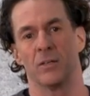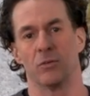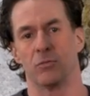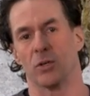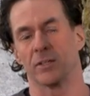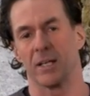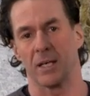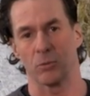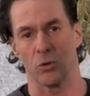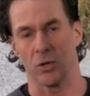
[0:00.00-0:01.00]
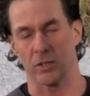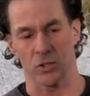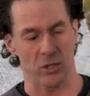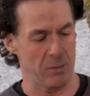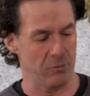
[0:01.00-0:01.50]
Der Vorteil am Kork
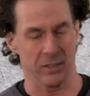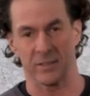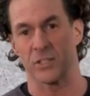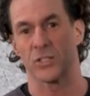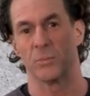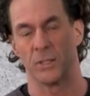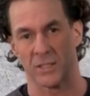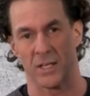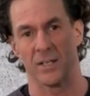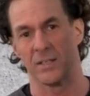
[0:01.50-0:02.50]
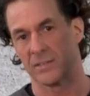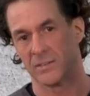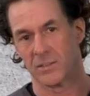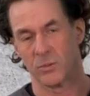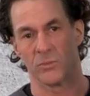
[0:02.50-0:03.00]
ist einfach, da schimmelt gar
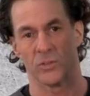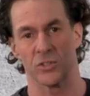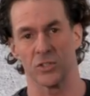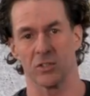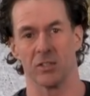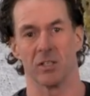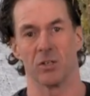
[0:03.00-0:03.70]
nichts. Nicht umsonst sind